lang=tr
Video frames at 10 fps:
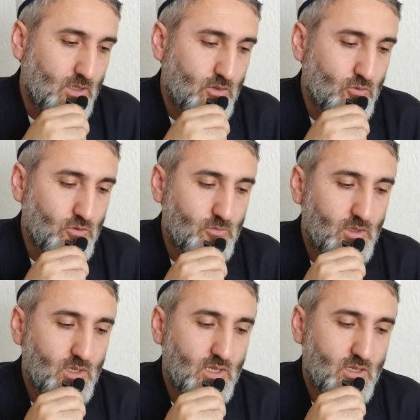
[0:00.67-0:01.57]
Euzu
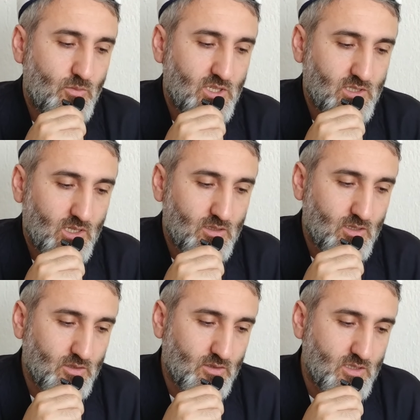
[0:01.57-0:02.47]
billahi
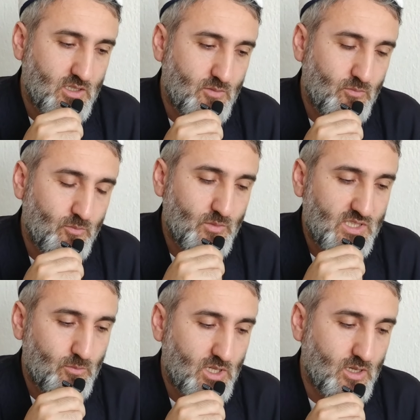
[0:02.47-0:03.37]
mineşşeytanirracim.
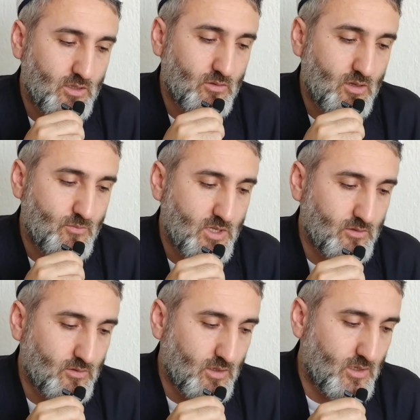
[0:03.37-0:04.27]

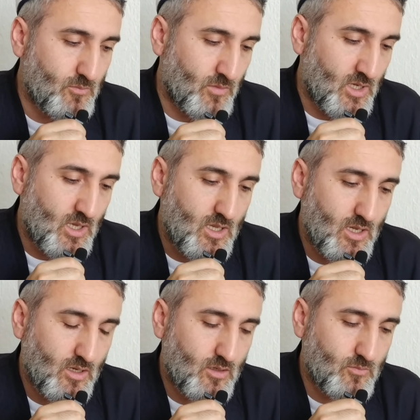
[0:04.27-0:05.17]
Bismillahirrahmanirrahim.
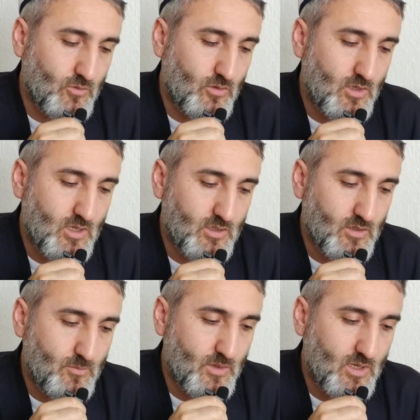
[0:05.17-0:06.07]
Elhamdülillahi
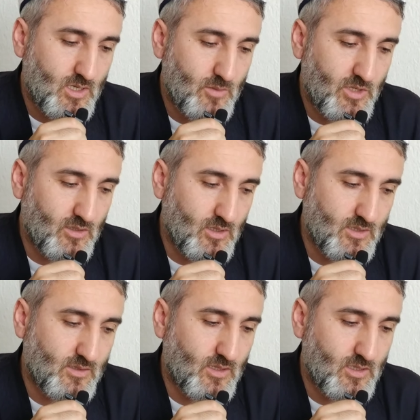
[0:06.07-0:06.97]
rabbil alamin.
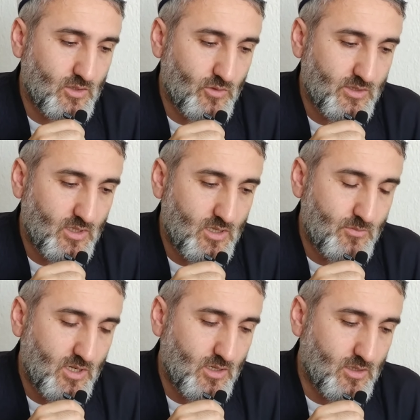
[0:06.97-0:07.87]
Essalatu
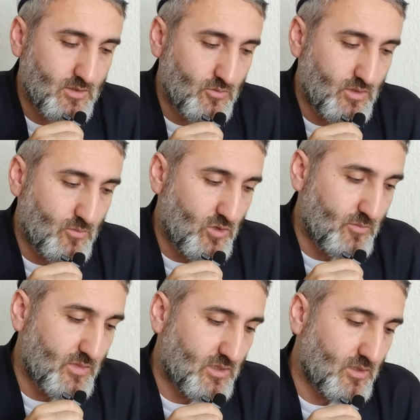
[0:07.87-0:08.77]
vesselamu ala resulina
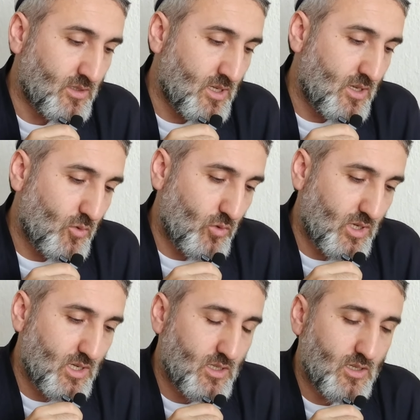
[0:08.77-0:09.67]
Muhammedin ve
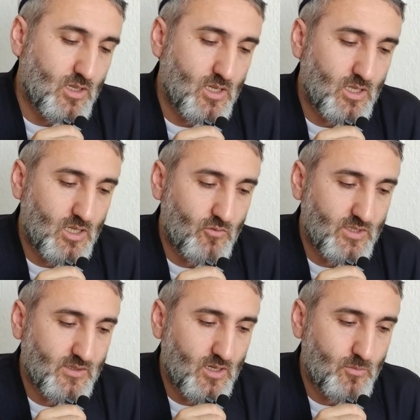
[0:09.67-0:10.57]
ala alihi ve
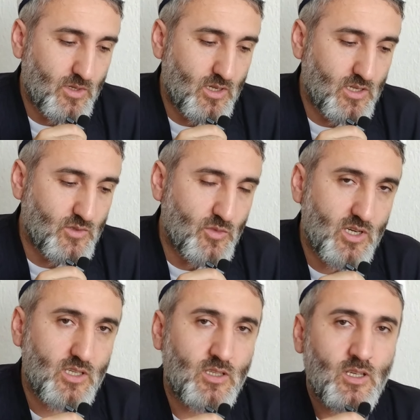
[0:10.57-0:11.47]
sahbihi
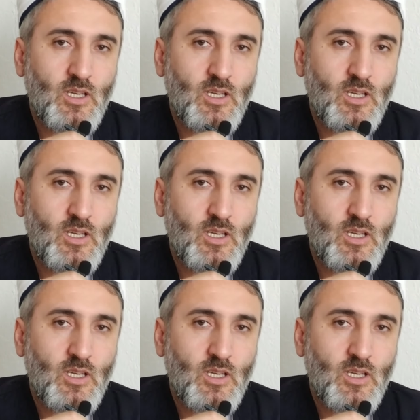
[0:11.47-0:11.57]
ecmaîn.